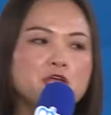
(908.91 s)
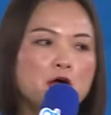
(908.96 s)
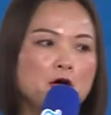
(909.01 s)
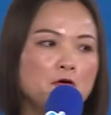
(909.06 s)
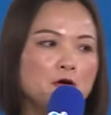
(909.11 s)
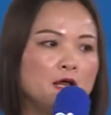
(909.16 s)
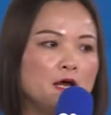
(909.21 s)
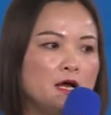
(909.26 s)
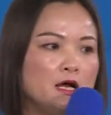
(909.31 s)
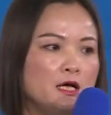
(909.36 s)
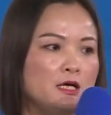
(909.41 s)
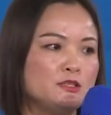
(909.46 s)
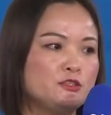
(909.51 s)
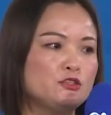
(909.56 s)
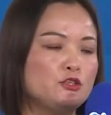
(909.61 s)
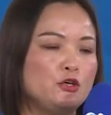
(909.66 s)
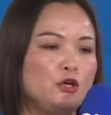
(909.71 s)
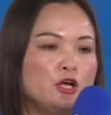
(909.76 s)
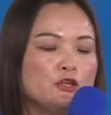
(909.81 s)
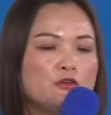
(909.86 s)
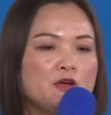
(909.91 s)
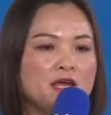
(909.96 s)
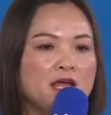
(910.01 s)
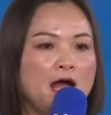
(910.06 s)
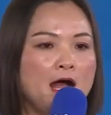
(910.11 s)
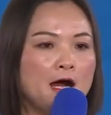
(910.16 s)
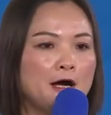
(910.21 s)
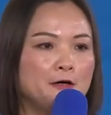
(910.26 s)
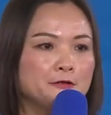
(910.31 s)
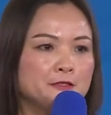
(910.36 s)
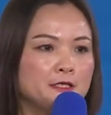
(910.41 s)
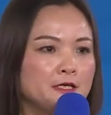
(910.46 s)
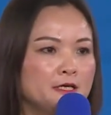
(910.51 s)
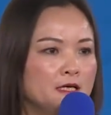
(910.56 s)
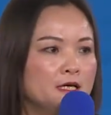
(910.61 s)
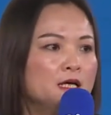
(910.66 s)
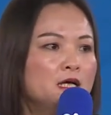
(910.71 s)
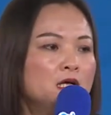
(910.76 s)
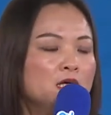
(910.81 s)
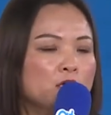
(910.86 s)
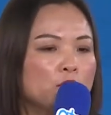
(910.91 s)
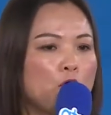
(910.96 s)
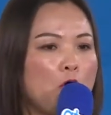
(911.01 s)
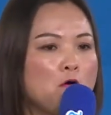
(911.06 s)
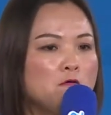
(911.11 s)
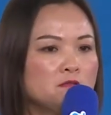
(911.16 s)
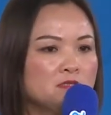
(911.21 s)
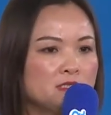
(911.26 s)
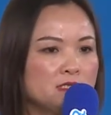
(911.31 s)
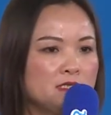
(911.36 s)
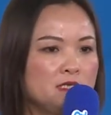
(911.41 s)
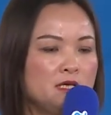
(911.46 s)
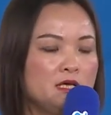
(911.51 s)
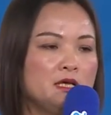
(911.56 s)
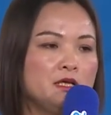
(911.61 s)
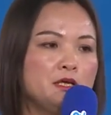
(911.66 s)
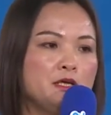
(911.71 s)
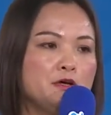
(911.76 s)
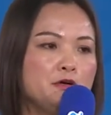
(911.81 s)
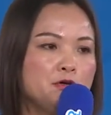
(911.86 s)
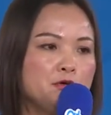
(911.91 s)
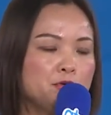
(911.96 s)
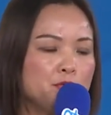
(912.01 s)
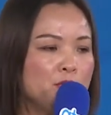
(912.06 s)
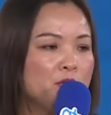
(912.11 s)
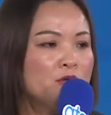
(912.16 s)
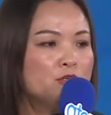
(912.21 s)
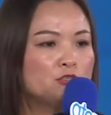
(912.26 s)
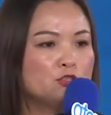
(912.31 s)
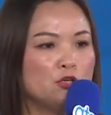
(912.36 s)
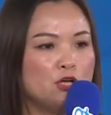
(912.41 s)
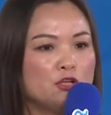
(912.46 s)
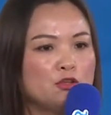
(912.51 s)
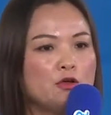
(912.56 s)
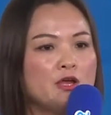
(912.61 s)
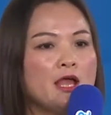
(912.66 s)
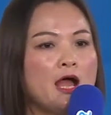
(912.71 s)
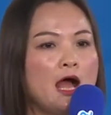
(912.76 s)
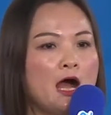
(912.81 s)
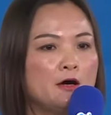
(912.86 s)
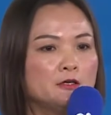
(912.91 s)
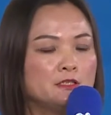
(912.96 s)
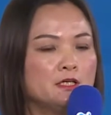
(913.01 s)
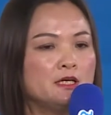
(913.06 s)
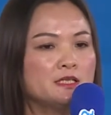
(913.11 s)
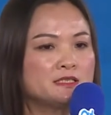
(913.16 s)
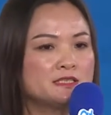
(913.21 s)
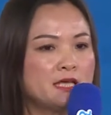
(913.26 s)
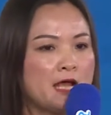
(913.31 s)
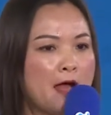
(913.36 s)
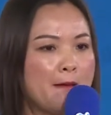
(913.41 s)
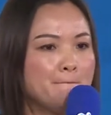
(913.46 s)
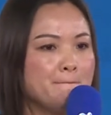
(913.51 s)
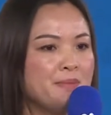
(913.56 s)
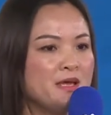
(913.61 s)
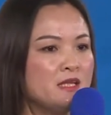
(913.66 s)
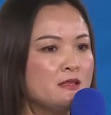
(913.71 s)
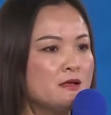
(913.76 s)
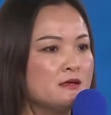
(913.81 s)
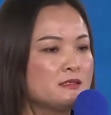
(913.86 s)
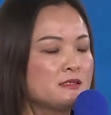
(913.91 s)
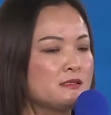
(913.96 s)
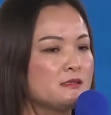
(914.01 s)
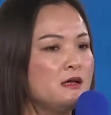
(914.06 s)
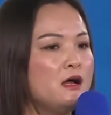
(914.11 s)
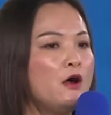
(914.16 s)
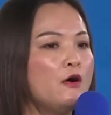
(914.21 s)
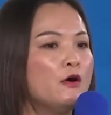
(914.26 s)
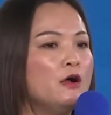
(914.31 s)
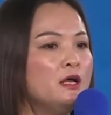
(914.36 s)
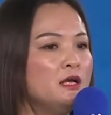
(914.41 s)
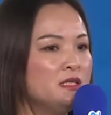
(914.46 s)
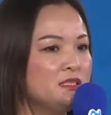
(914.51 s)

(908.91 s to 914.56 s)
有了绝对好的公司，又绝对好的产品的时候，